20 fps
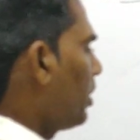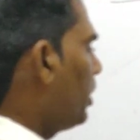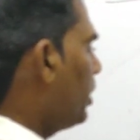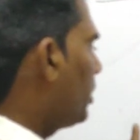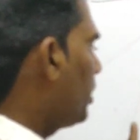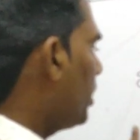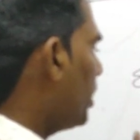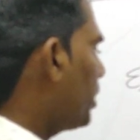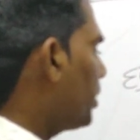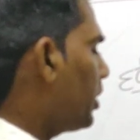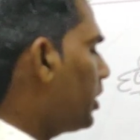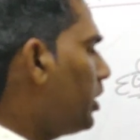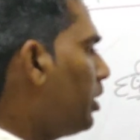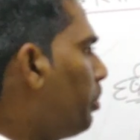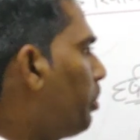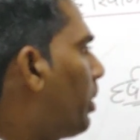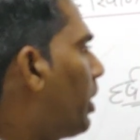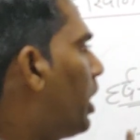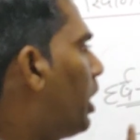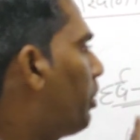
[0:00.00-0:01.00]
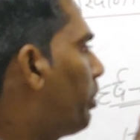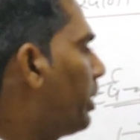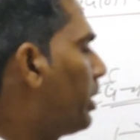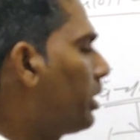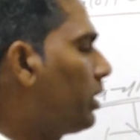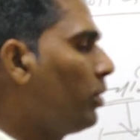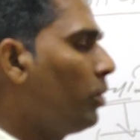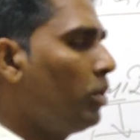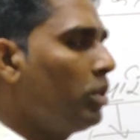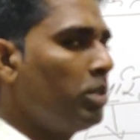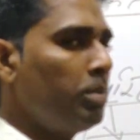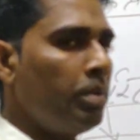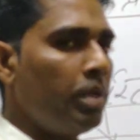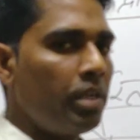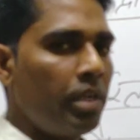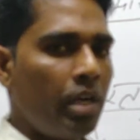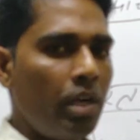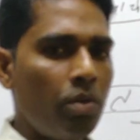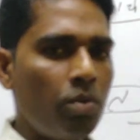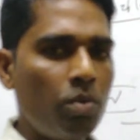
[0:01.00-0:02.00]
किसकी रचना थी बाण भट्ट की और इसमें
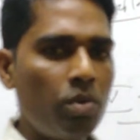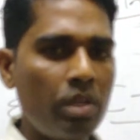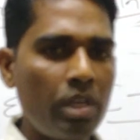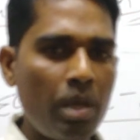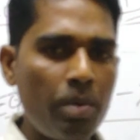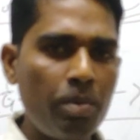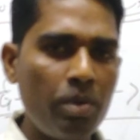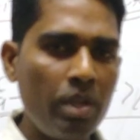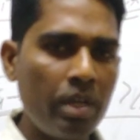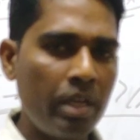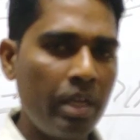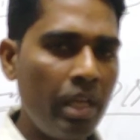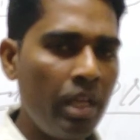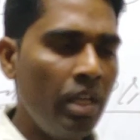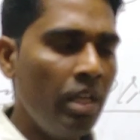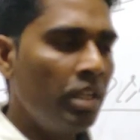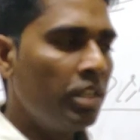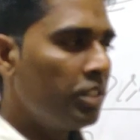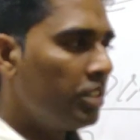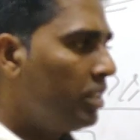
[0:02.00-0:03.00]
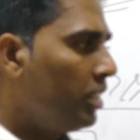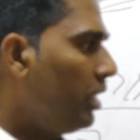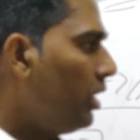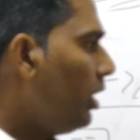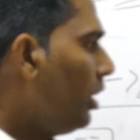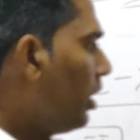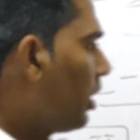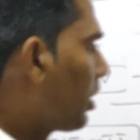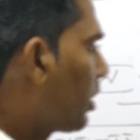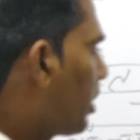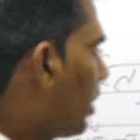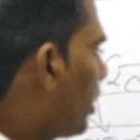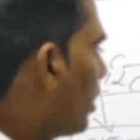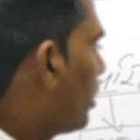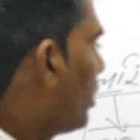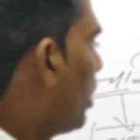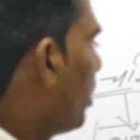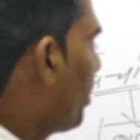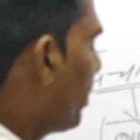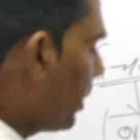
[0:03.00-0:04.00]
हरियाणा को क्या बोला गया श्री कंठ
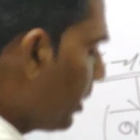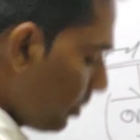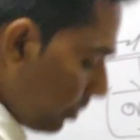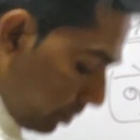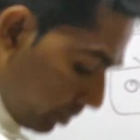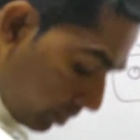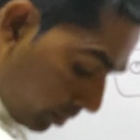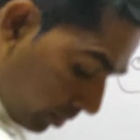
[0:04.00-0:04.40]
जनपद